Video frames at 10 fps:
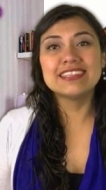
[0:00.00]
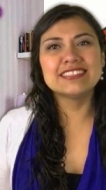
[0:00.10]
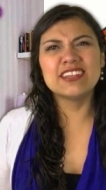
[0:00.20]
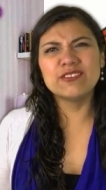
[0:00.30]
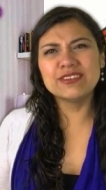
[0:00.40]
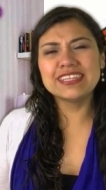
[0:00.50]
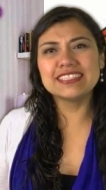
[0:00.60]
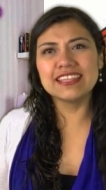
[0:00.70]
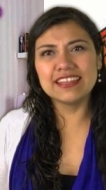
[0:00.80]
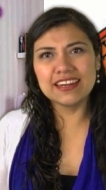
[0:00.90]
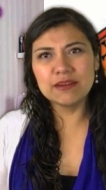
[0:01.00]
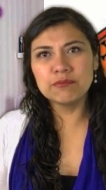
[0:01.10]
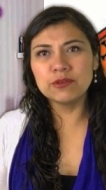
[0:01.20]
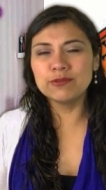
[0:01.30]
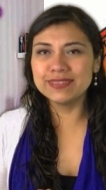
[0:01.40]
se nunca se
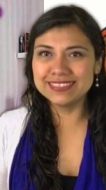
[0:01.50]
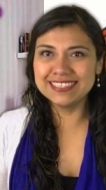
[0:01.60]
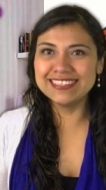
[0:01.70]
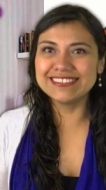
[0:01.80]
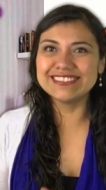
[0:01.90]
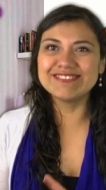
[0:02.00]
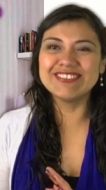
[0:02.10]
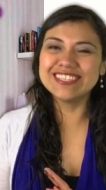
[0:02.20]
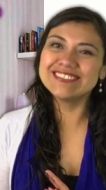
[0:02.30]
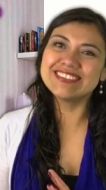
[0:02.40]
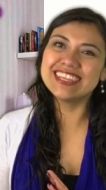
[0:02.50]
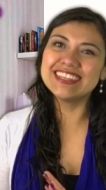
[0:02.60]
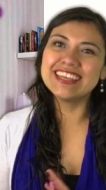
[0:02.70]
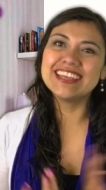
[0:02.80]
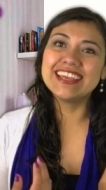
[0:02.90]
darán por vencidos, más bien